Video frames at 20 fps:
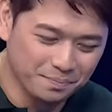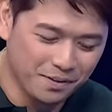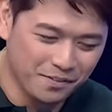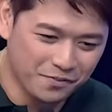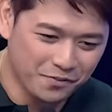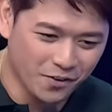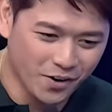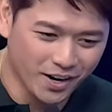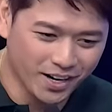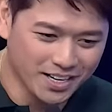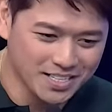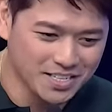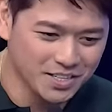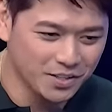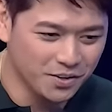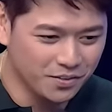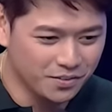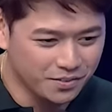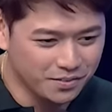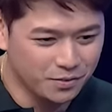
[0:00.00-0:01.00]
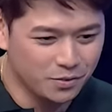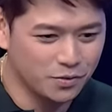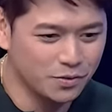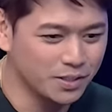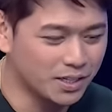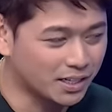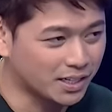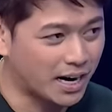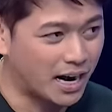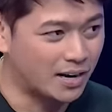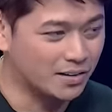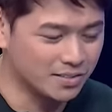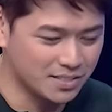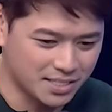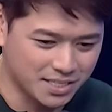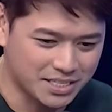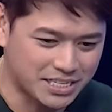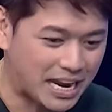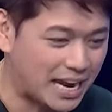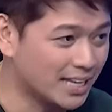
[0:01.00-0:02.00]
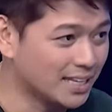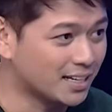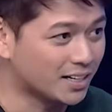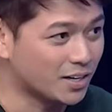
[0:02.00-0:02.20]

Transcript: Before kasi nung unang round si Jana